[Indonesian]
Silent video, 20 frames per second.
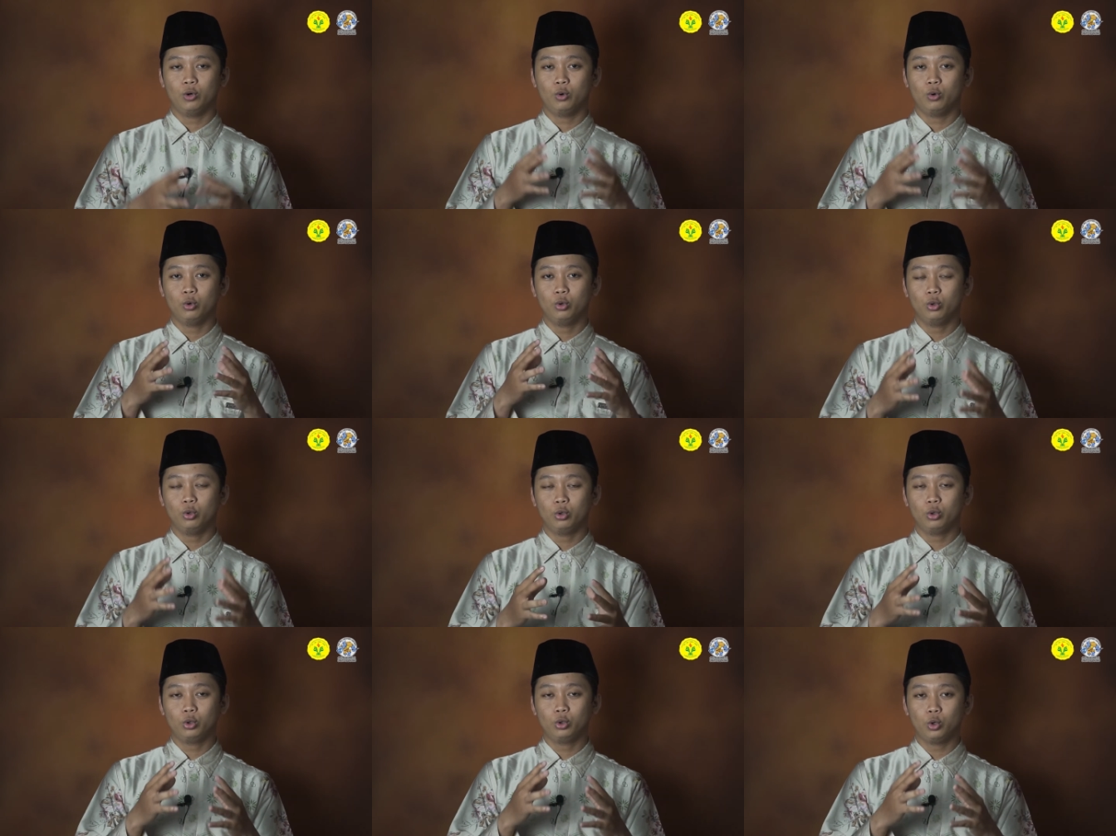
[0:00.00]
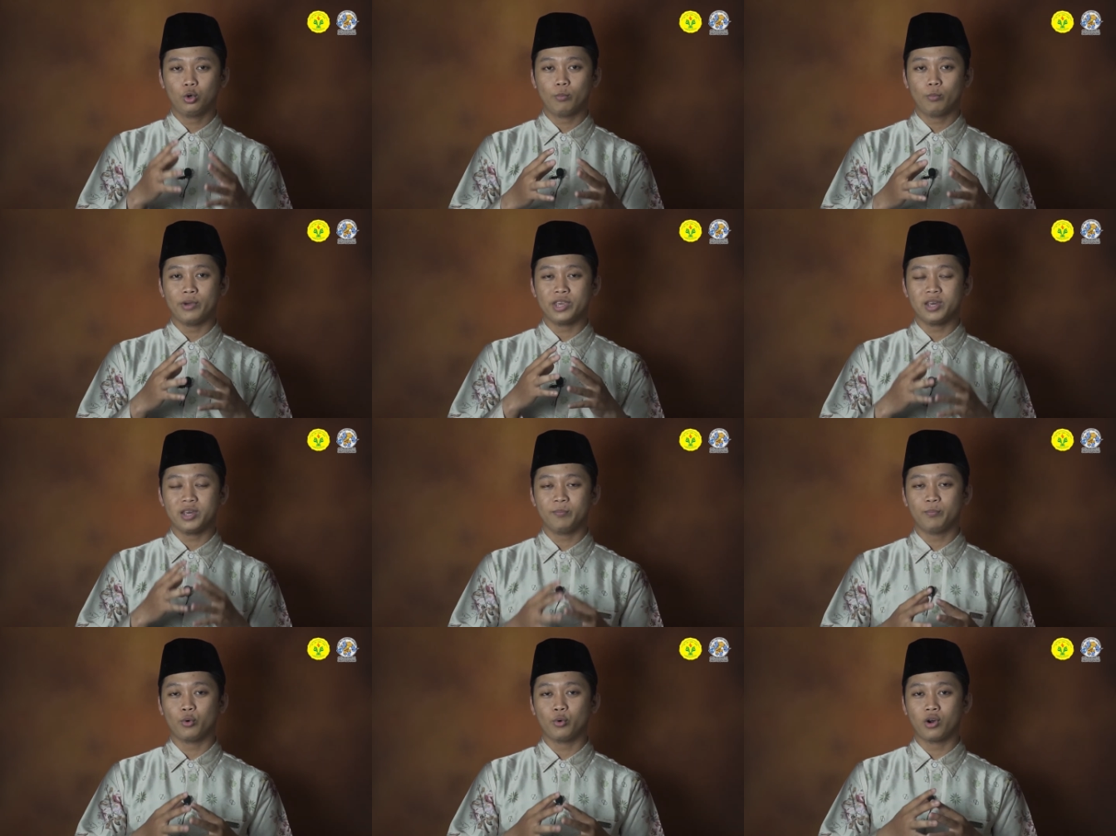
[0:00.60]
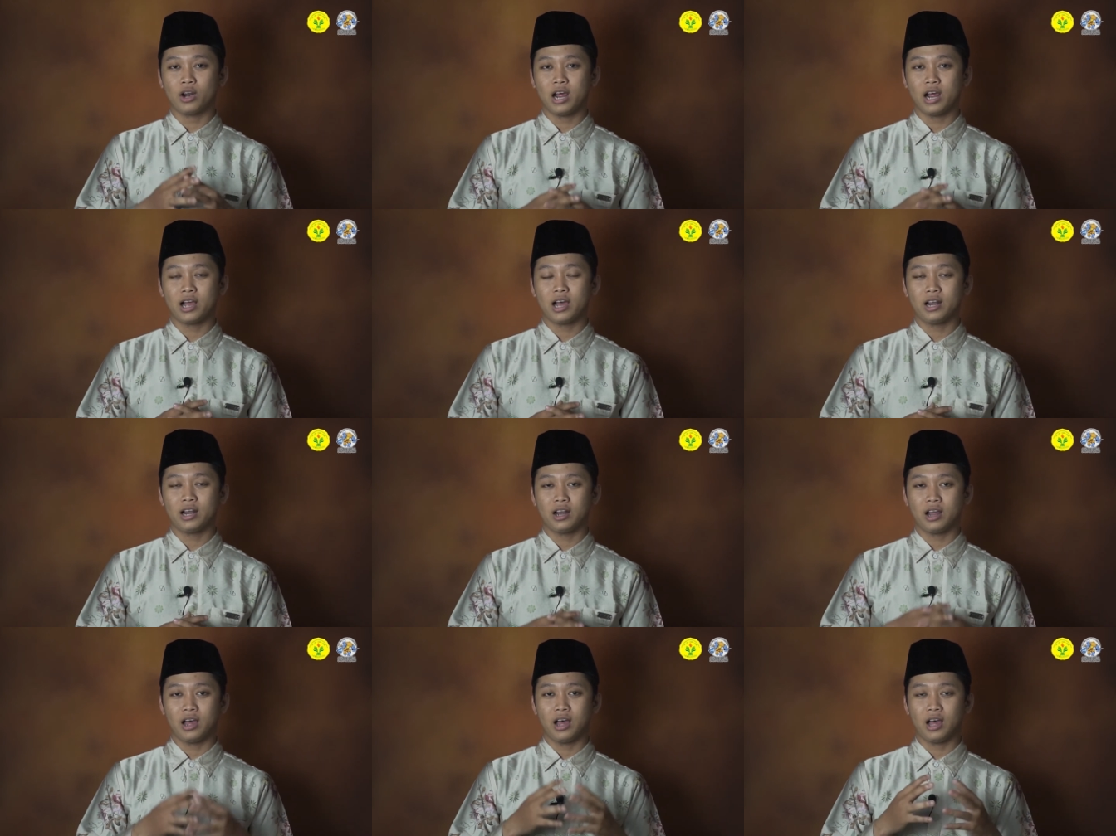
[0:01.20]
untuk
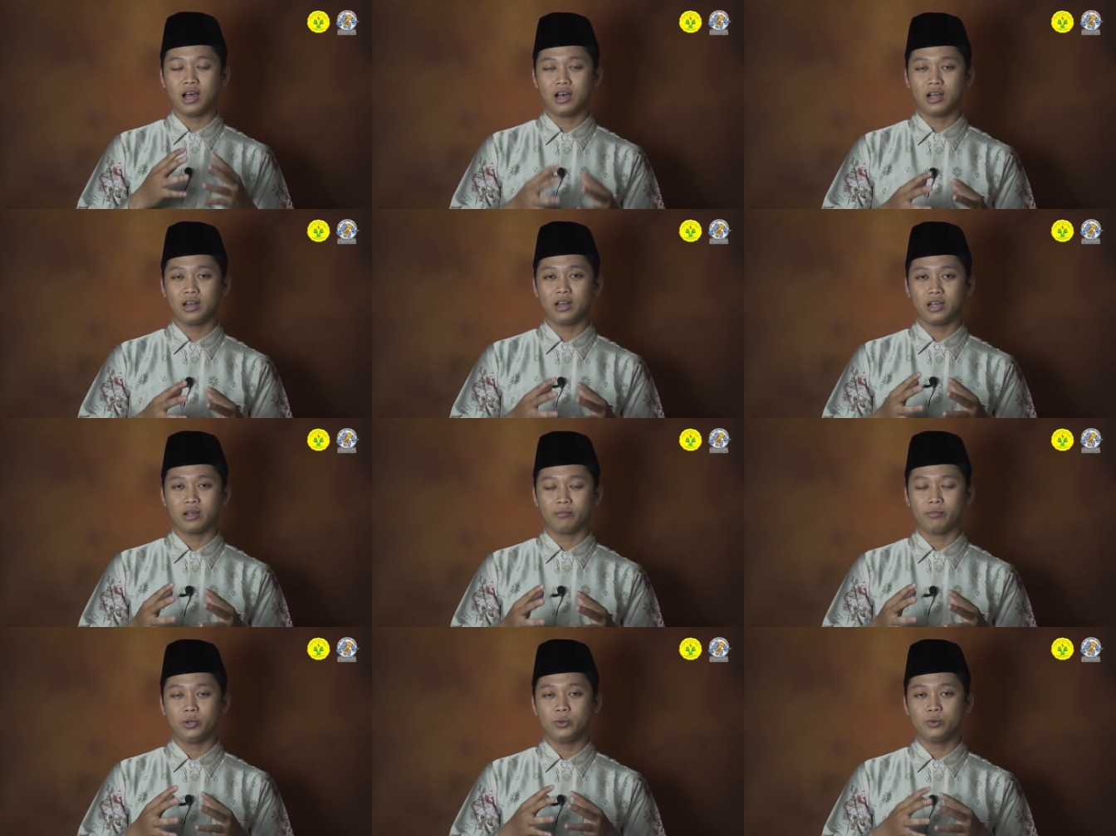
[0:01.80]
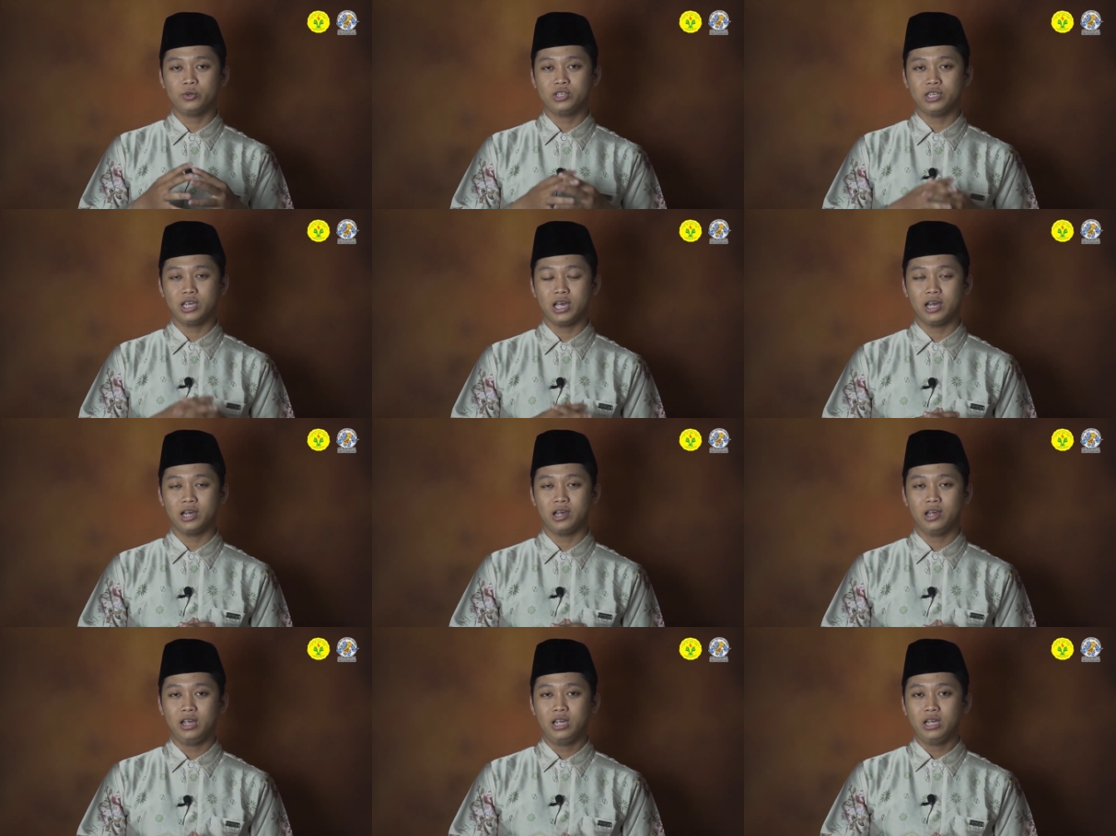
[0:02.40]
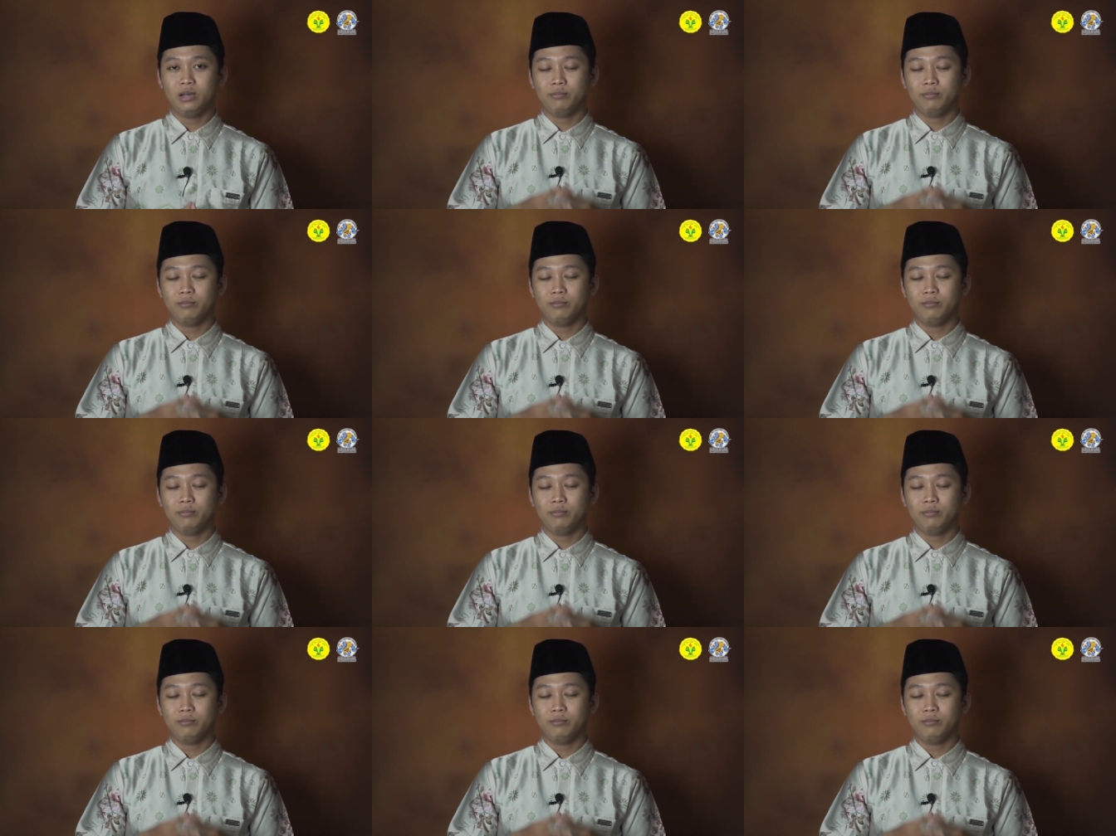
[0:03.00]
menyempurnakan akhlak manusia